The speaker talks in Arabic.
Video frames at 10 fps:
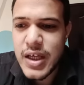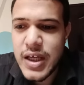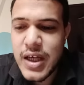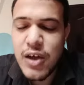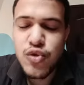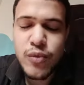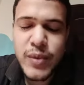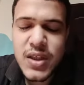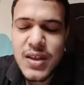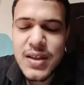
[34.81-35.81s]

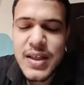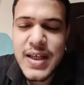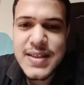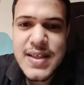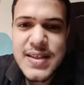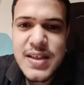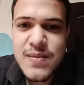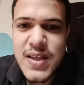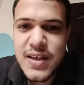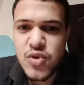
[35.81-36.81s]
اوتوميتد
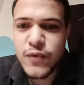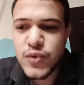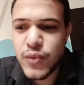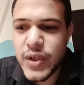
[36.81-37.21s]
سيستم زي سوفت